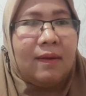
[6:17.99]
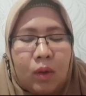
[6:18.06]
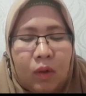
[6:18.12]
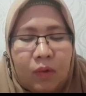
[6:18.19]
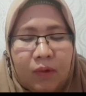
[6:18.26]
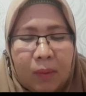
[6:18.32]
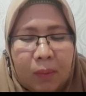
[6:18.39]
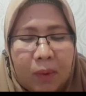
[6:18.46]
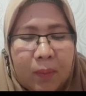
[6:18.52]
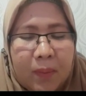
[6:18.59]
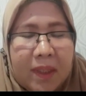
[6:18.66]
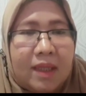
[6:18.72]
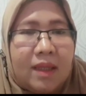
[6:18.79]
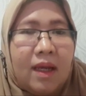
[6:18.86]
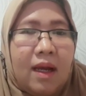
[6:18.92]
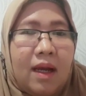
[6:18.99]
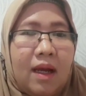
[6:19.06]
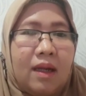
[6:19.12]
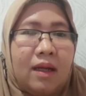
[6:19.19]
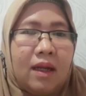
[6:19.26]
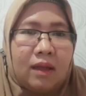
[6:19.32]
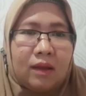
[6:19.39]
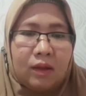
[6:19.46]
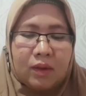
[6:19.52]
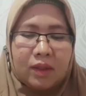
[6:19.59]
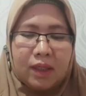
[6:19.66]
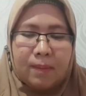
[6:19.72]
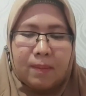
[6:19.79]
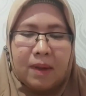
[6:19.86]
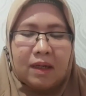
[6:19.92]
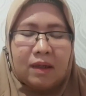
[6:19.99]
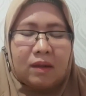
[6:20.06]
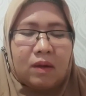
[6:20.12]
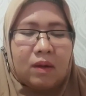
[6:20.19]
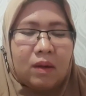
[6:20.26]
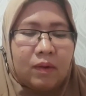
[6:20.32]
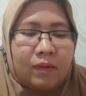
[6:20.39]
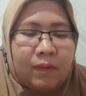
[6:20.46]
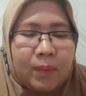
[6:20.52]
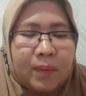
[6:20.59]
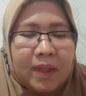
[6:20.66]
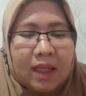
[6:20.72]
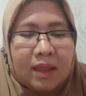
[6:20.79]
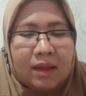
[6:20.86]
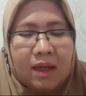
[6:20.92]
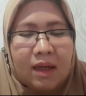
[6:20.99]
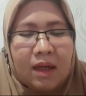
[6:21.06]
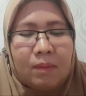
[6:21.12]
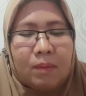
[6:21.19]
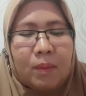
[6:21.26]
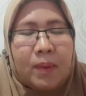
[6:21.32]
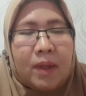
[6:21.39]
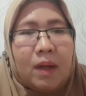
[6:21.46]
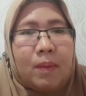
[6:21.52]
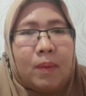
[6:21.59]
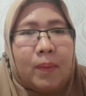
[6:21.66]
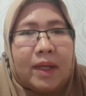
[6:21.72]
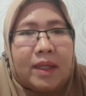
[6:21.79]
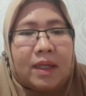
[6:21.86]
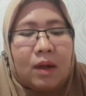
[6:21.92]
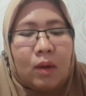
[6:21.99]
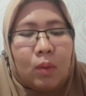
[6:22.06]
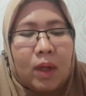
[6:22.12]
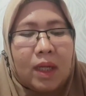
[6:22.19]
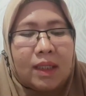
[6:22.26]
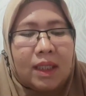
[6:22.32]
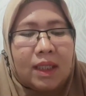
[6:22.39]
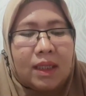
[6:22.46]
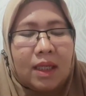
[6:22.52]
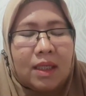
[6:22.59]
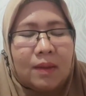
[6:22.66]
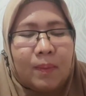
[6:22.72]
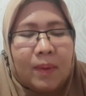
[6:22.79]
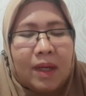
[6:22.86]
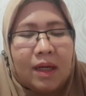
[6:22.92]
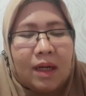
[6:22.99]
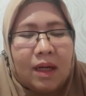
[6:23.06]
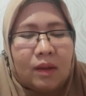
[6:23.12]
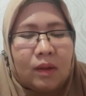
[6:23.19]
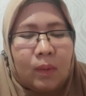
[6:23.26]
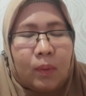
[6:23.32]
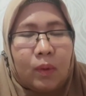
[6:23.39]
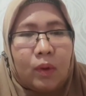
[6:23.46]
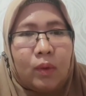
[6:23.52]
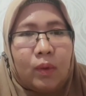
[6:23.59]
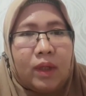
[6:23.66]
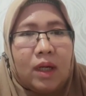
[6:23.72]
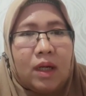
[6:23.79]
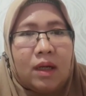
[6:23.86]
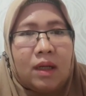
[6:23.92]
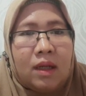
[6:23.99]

Kurva permintaan atau demand curve menyatakan beberapa banyak kuantitas barang atau produk yang